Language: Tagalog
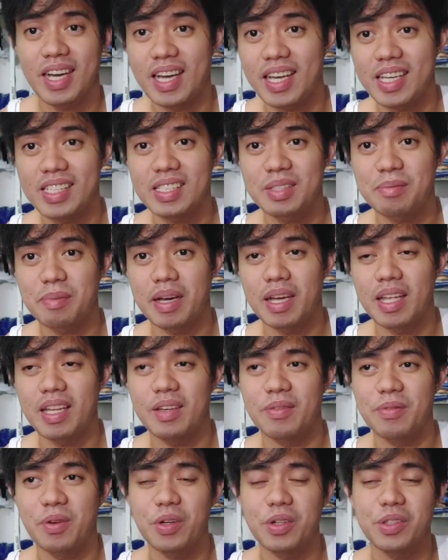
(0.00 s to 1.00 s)
guys,
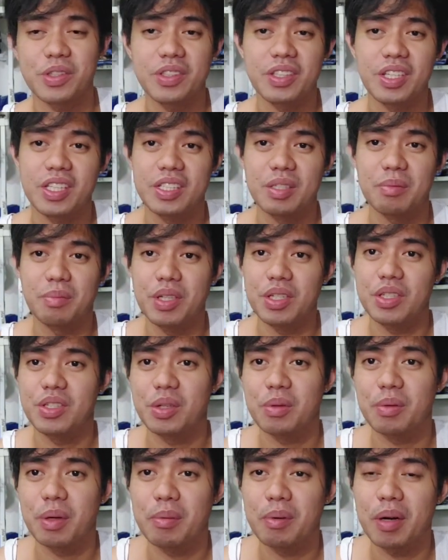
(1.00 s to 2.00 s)
bali for today's
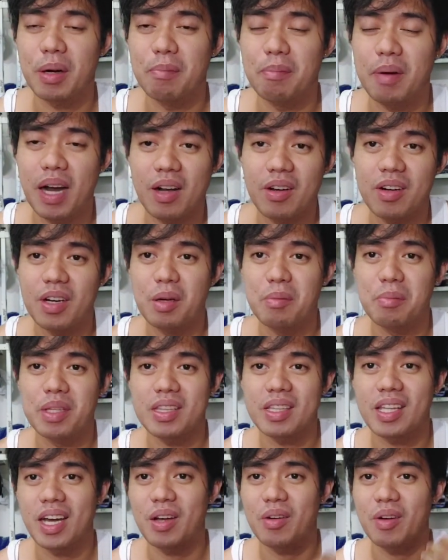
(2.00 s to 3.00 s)
video may mga bago na
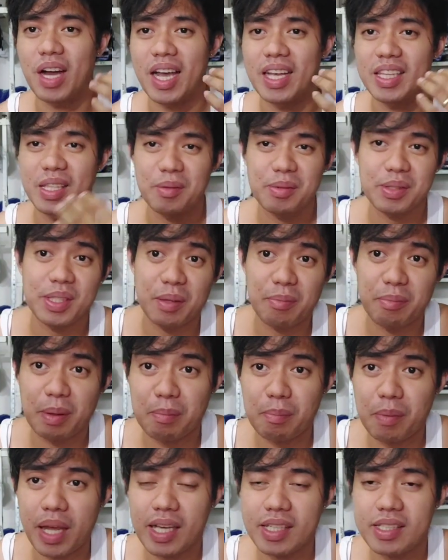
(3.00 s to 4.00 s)
naman tayong items ni
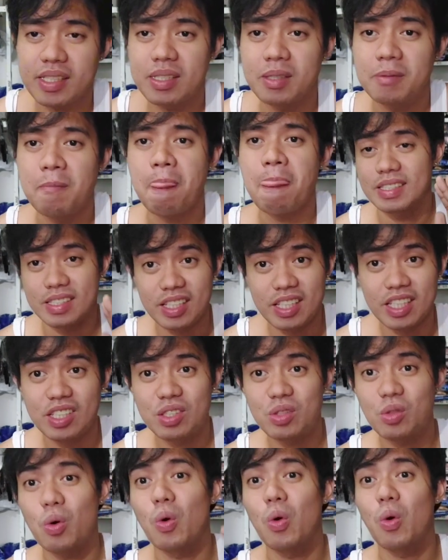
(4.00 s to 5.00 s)
Piplex
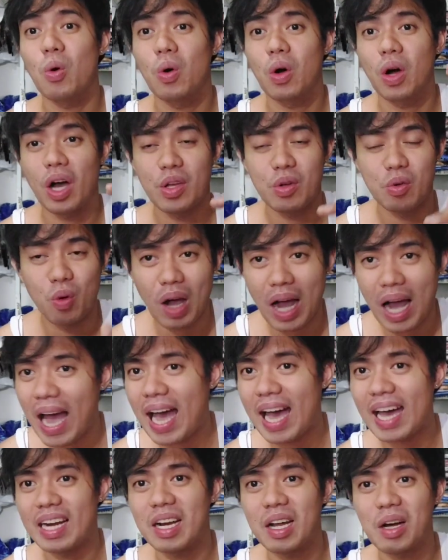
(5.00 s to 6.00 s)
dito ngayong
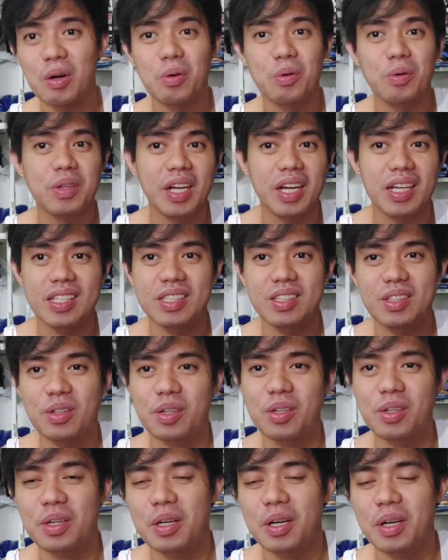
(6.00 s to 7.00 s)
araw na
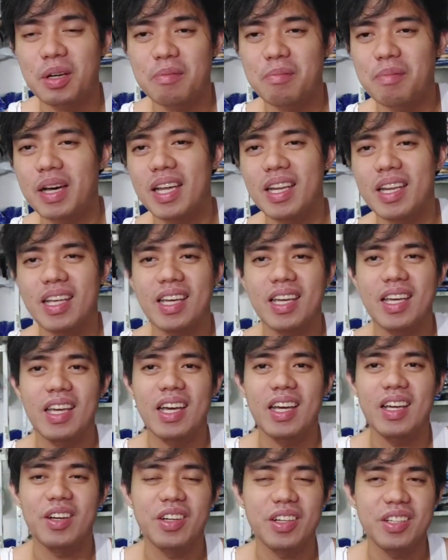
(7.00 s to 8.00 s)
ito. Bali
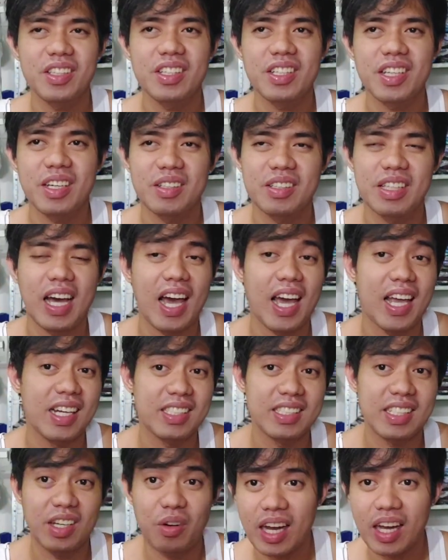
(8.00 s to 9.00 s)
ayun, dahil
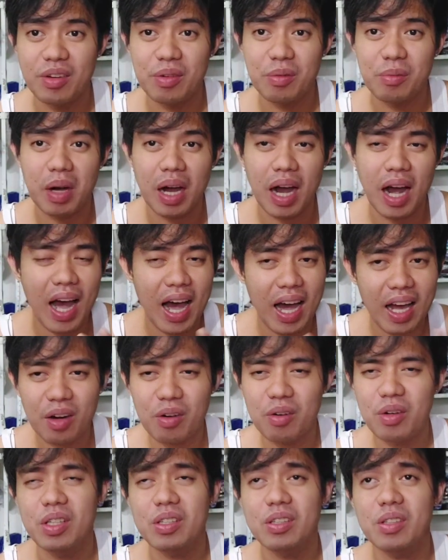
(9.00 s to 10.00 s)
sa ngayong mga
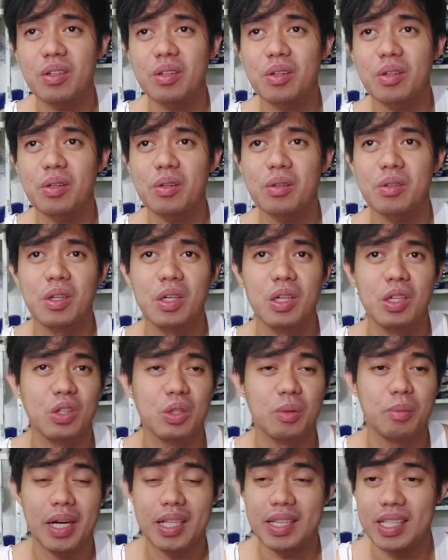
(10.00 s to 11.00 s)
araw na to,
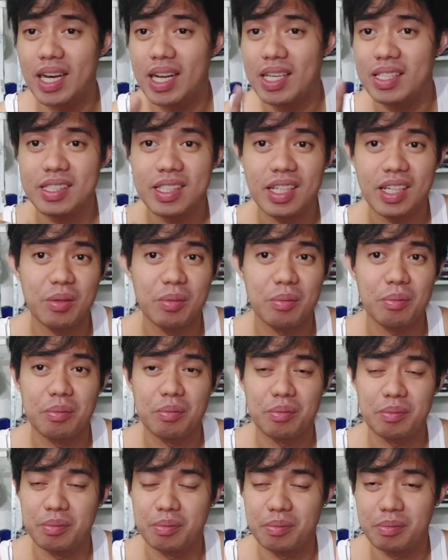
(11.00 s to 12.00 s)
dumadalas na
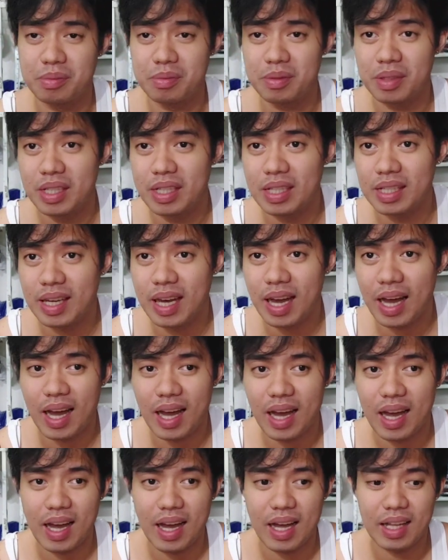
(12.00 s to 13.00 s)
yung
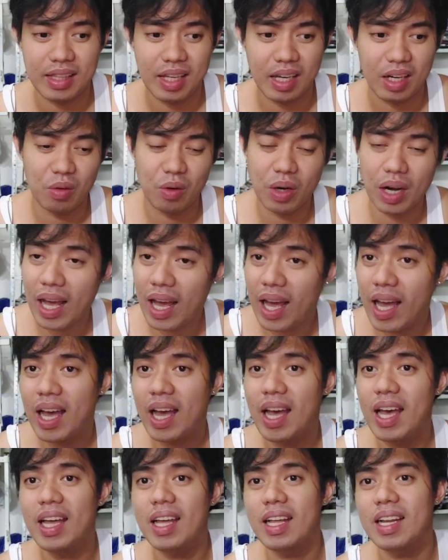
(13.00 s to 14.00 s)
uh,
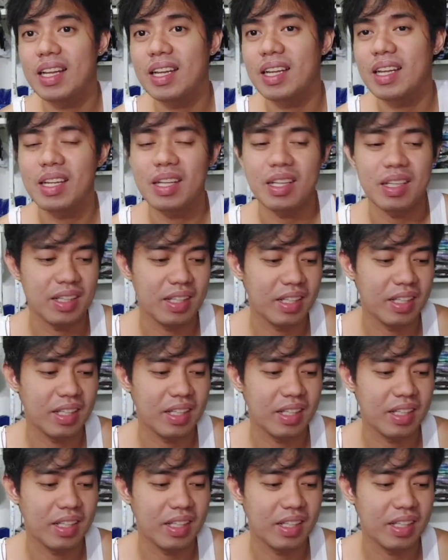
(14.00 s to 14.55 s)
tag-ulan,